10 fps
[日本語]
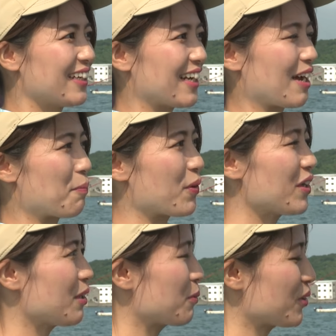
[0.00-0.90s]
なんか
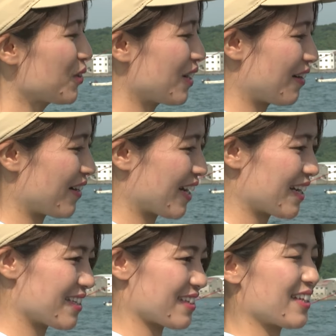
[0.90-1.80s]
ポイントもどこか分か
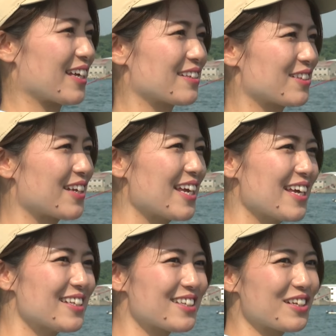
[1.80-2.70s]
らずで釣
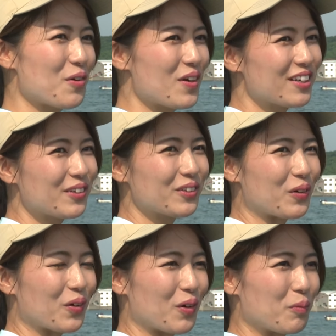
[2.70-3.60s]
れずに終わるこ
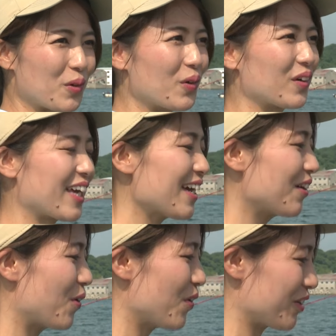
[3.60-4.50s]
とも結
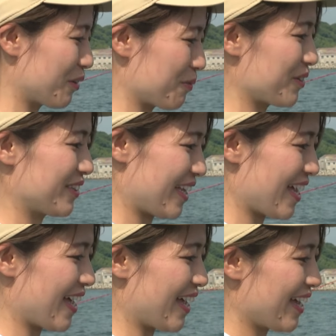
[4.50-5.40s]
構多いと思うん
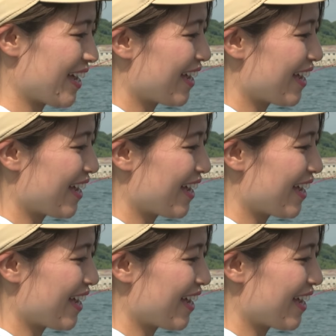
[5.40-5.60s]
で、